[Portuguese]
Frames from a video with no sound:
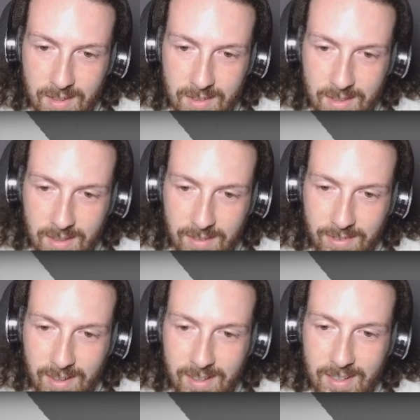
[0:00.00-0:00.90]
Tá, lá
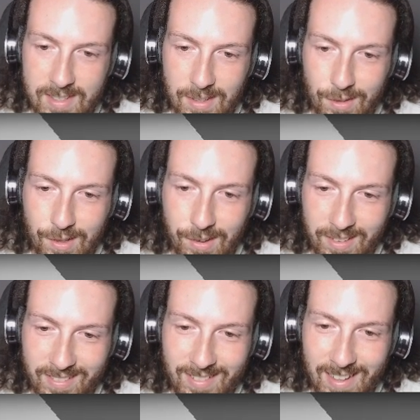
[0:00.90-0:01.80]
vai ele. Saiu
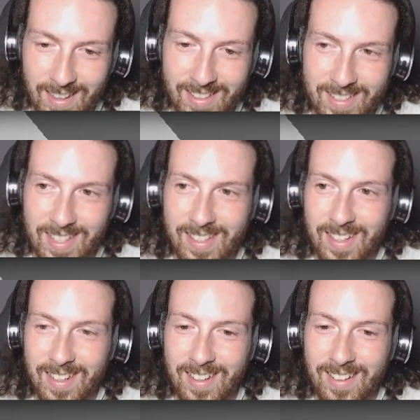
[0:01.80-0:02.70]
do, carrinho sem
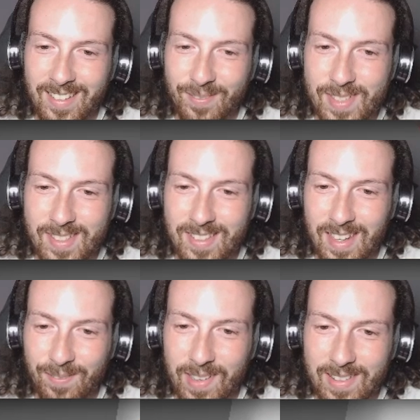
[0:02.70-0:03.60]
querer. Não preciso nem
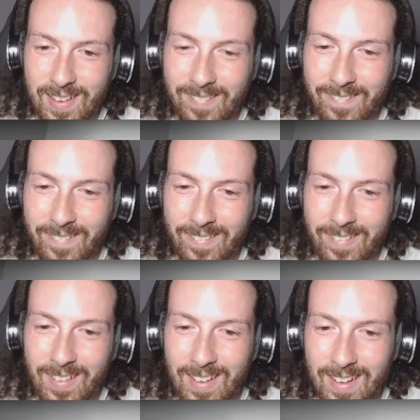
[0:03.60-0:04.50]
apertar o...
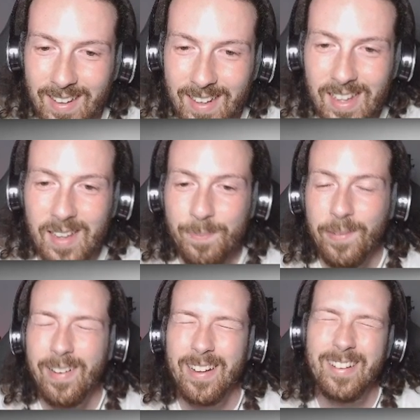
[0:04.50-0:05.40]
Epa, o
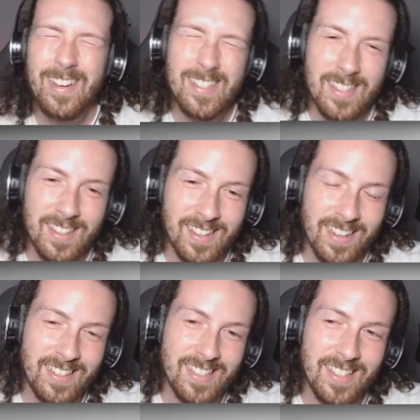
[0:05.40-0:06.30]
carrinho cai em, cai
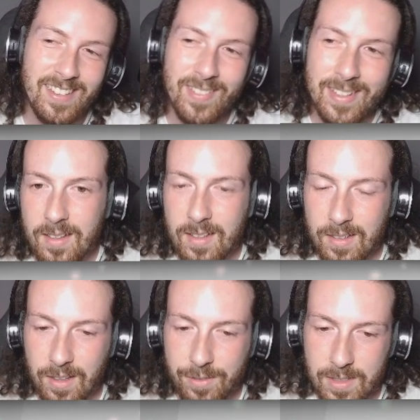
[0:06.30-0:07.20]
em cima. Tá,
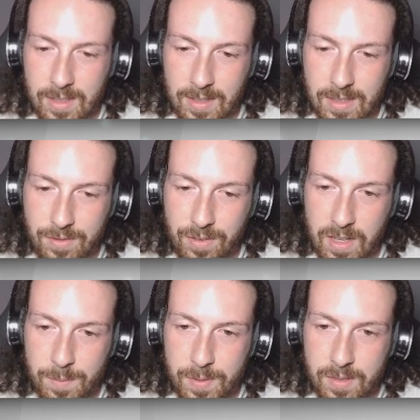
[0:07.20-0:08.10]
tem que fazer três
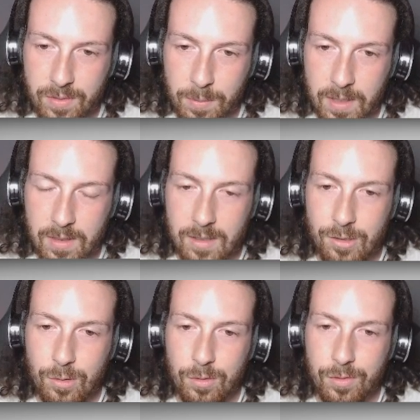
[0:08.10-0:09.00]
flips. Vamos tentar de
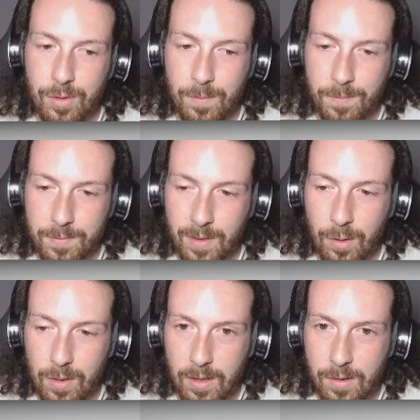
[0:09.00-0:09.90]
novo. Vai
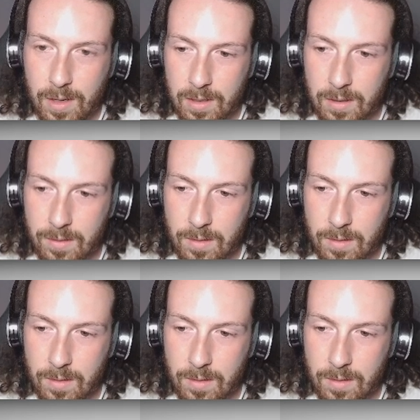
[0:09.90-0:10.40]
rolar com o carrinho.